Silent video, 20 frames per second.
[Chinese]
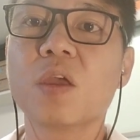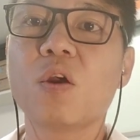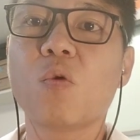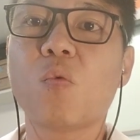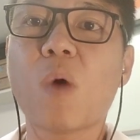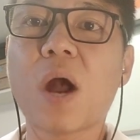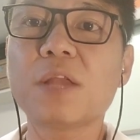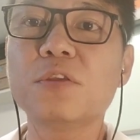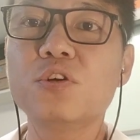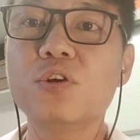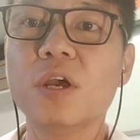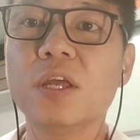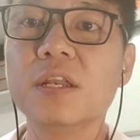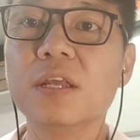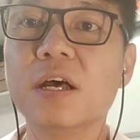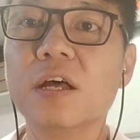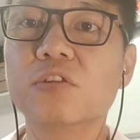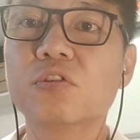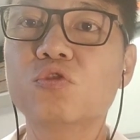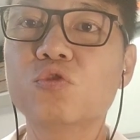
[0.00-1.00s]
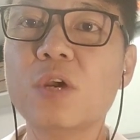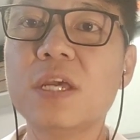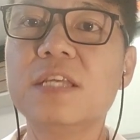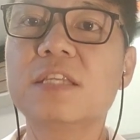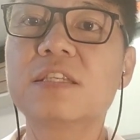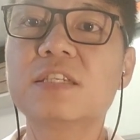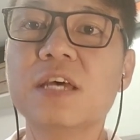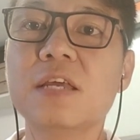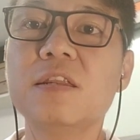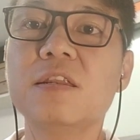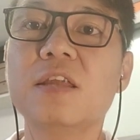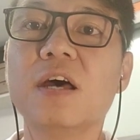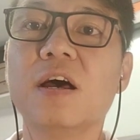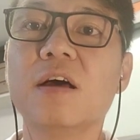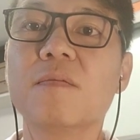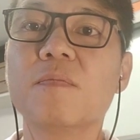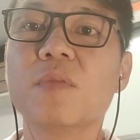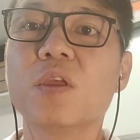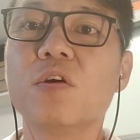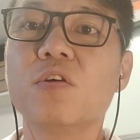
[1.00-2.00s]
完全的最真的，
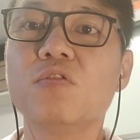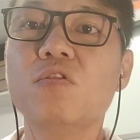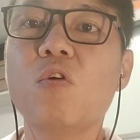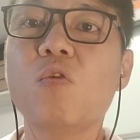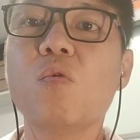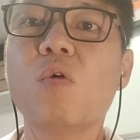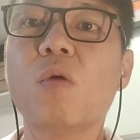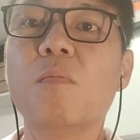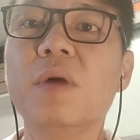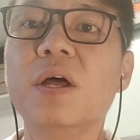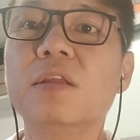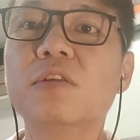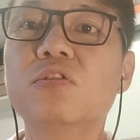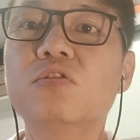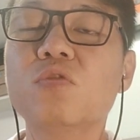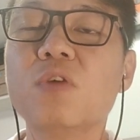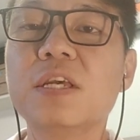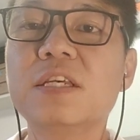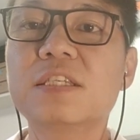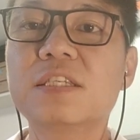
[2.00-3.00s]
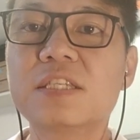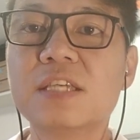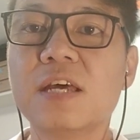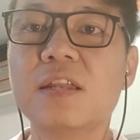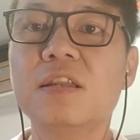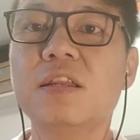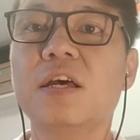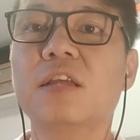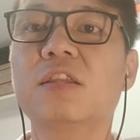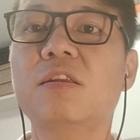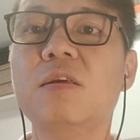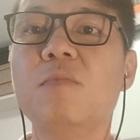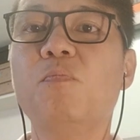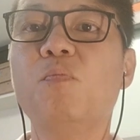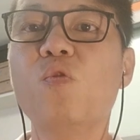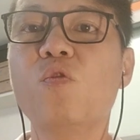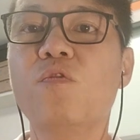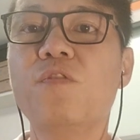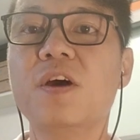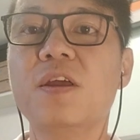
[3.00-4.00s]
用我们最深的一
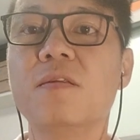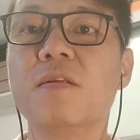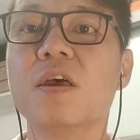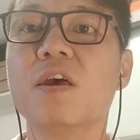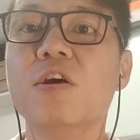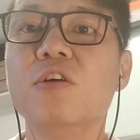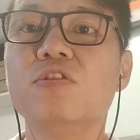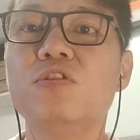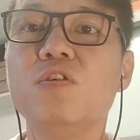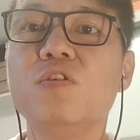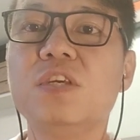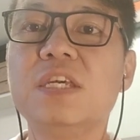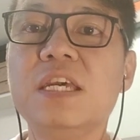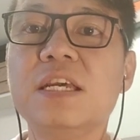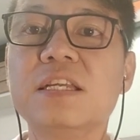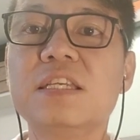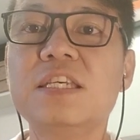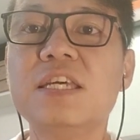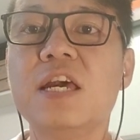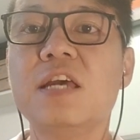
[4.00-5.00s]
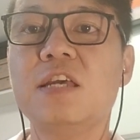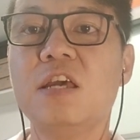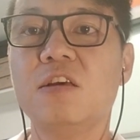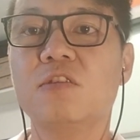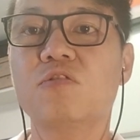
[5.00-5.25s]
部分去迎接耶